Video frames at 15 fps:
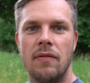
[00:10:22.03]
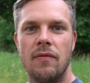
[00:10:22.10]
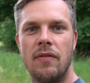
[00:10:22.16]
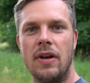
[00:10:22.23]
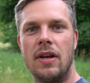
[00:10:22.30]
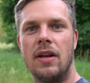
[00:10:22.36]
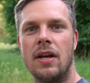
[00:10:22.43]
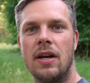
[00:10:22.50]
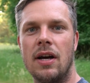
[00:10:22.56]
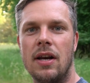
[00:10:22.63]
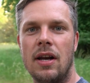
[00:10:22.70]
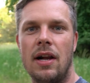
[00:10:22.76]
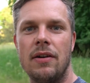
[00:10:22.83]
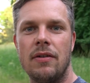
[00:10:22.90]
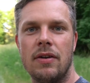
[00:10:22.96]
Wenn ihr den
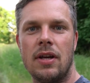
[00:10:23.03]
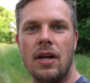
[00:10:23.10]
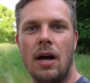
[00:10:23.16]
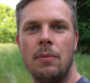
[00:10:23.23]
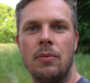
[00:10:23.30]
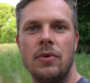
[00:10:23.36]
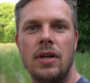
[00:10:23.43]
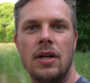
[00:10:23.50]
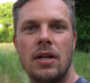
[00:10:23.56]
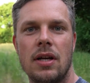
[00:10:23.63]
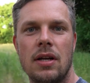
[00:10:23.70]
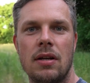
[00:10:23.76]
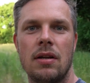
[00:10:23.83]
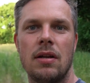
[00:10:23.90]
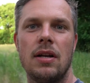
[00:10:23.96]
Kanal noch nicht abonniert
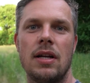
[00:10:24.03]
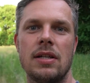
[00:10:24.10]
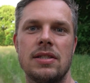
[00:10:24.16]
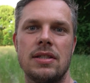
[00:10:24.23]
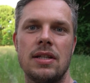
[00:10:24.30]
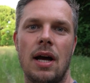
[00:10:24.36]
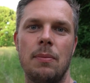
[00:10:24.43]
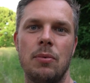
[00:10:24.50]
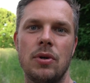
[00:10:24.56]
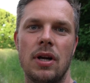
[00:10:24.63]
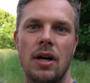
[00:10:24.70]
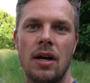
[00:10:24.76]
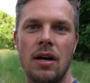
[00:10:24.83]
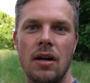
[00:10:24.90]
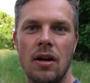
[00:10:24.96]
habt, lasst ein Abo
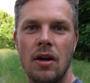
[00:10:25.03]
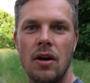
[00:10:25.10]
da